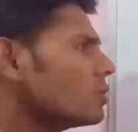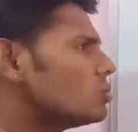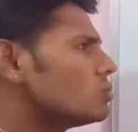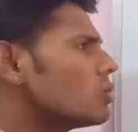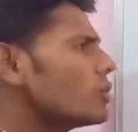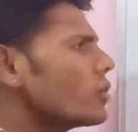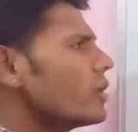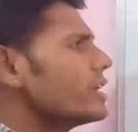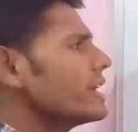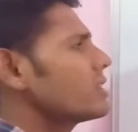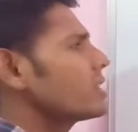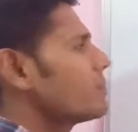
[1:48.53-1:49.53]
जो इन्होंने
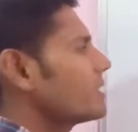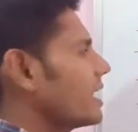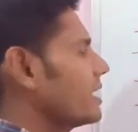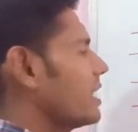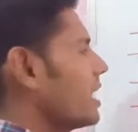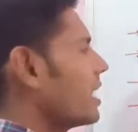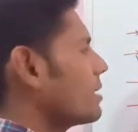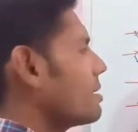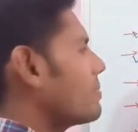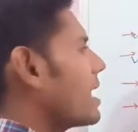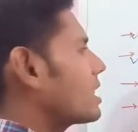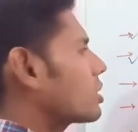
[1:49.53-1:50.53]
यंत्र बताए थे अगर मैं
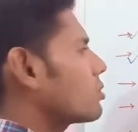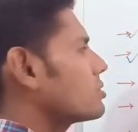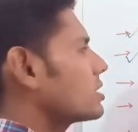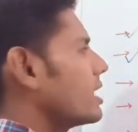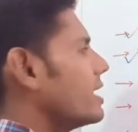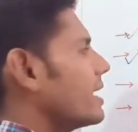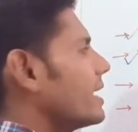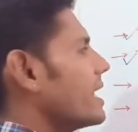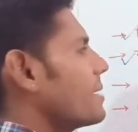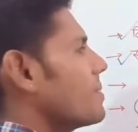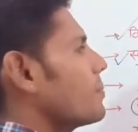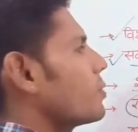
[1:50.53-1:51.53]
बात करूं शल्य क्रिया
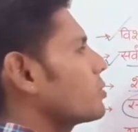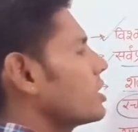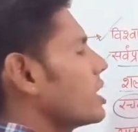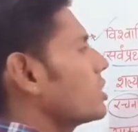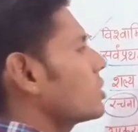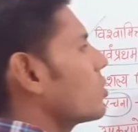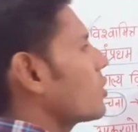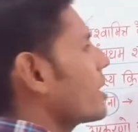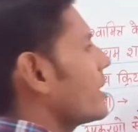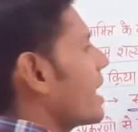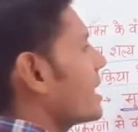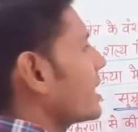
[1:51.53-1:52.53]
में प्रयुक्त यंत्रों के
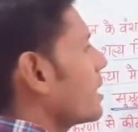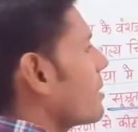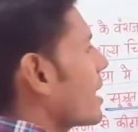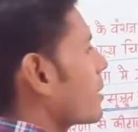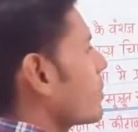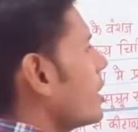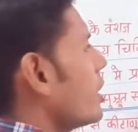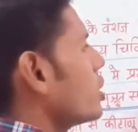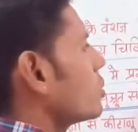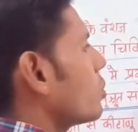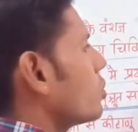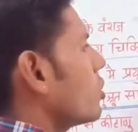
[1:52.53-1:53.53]
ज्ञान के बारे में
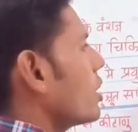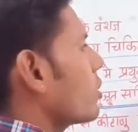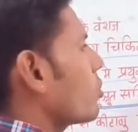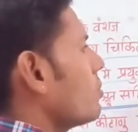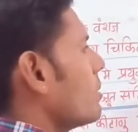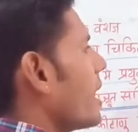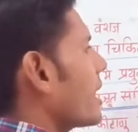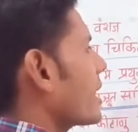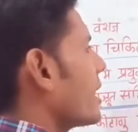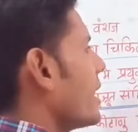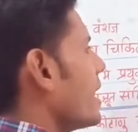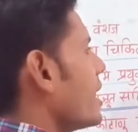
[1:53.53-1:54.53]
तो उन्होंने कुल मिला के
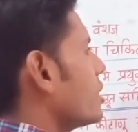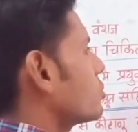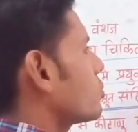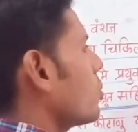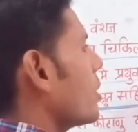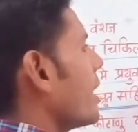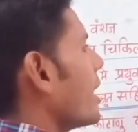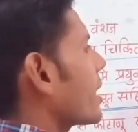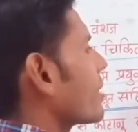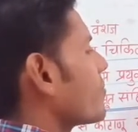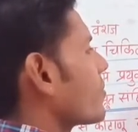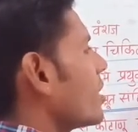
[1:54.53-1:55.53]
एक
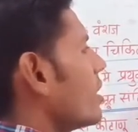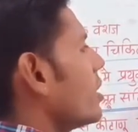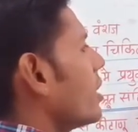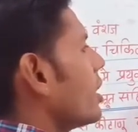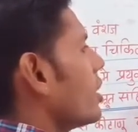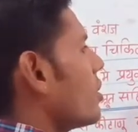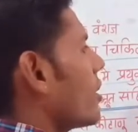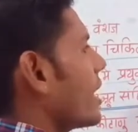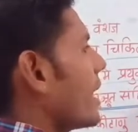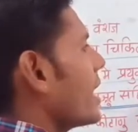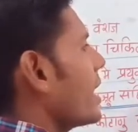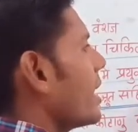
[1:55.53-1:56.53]
इन्होंने
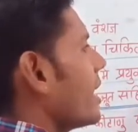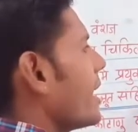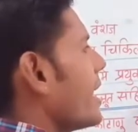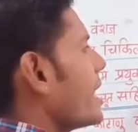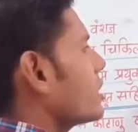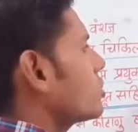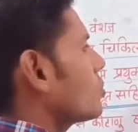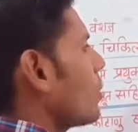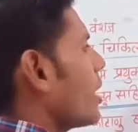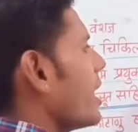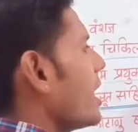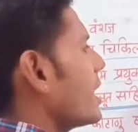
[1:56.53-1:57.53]

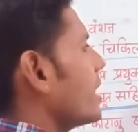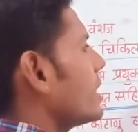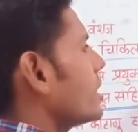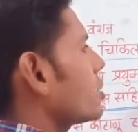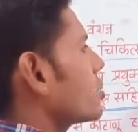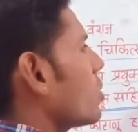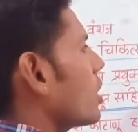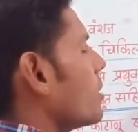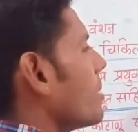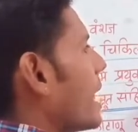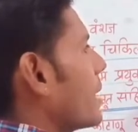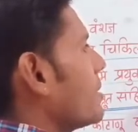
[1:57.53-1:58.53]
101 यंत्रों के
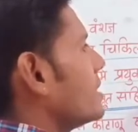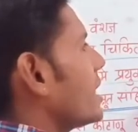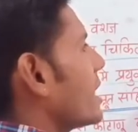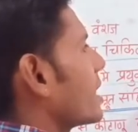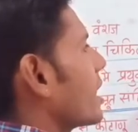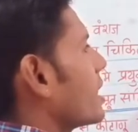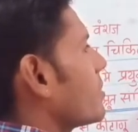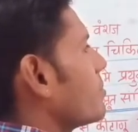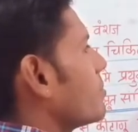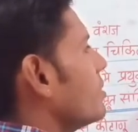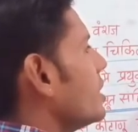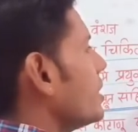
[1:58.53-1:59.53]
बारे में जानकारी
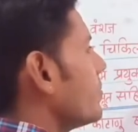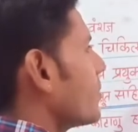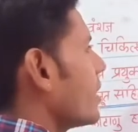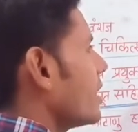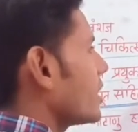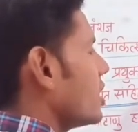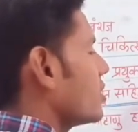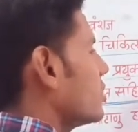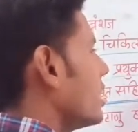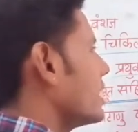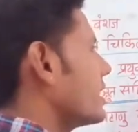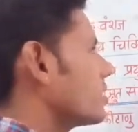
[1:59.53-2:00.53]
दी कि इतने
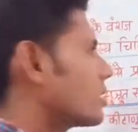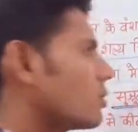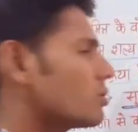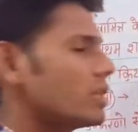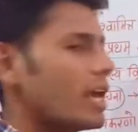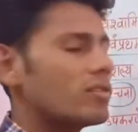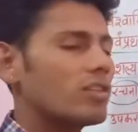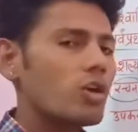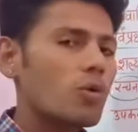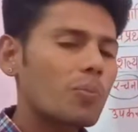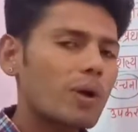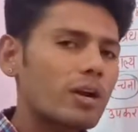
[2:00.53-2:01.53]
यंत्र होते हैं इतने
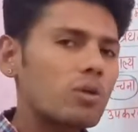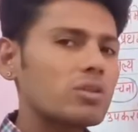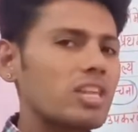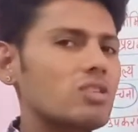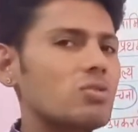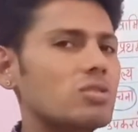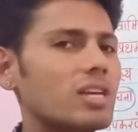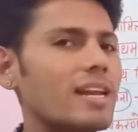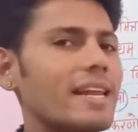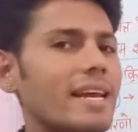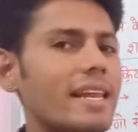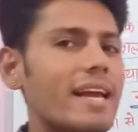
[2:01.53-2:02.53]
उपकरण होते हैं जो शल्य
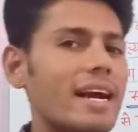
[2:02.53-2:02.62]
क्रिया